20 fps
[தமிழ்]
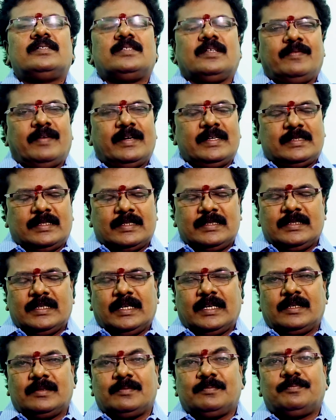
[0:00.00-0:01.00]
செவ்வாய்
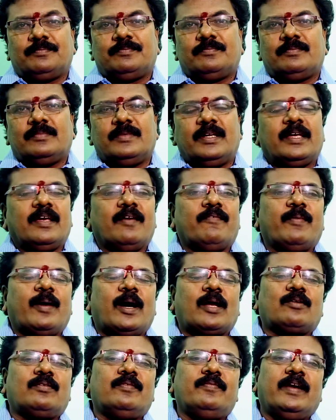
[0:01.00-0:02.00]
சஞ்சாரம் நீங்கள்
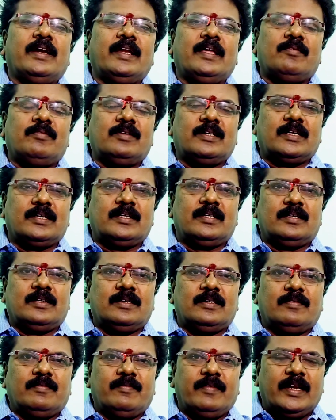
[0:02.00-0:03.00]
யாருக்கும் வேலையை விட்டு
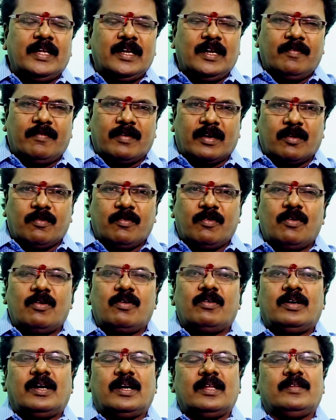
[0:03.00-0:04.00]
வெளியில் வரவோ
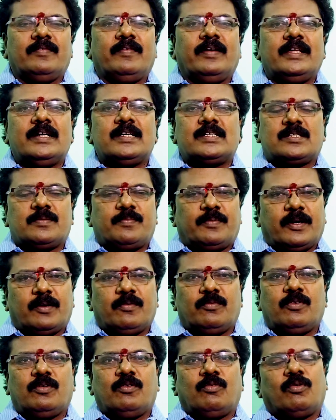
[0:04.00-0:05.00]
அல்லது
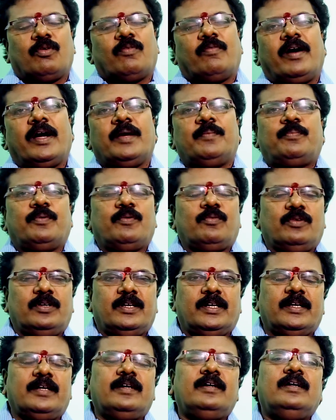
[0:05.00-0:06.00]
வெளியேற்றப்படவோ ஒரு வாய்ப்பு
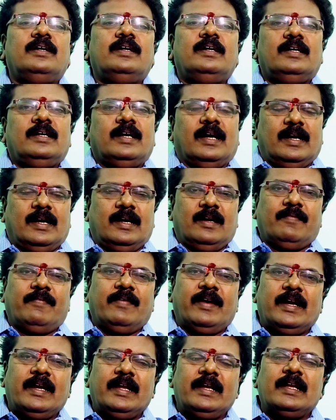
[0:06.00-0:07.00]
உண்டு அதனால்
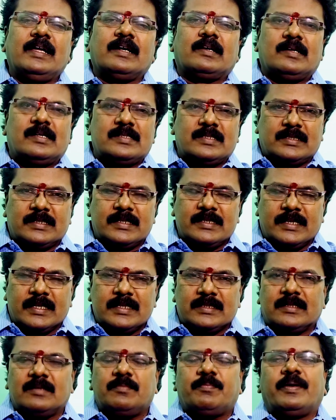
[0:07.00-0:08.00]
வேலையில்
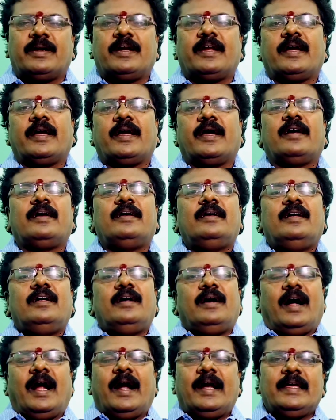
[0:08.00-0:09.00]
கான்சன்ட்ரேஷன் பண்ணுங்கள்
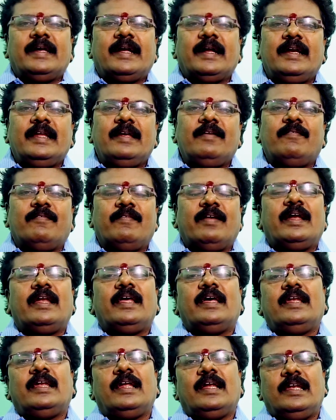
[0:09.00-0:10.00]
அடிக்கடி
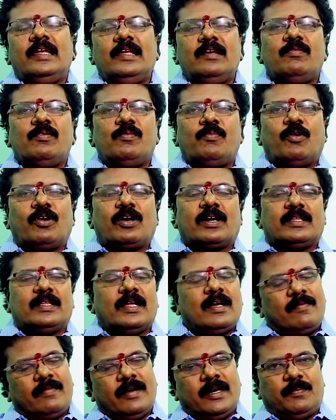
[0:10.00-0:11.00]
வேலையில் லீவு
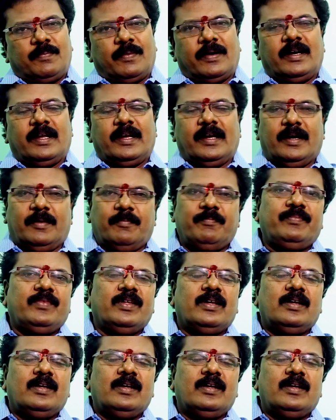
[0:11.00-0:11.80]
போடுறத அவாய்ட் பண்ணுங்கள்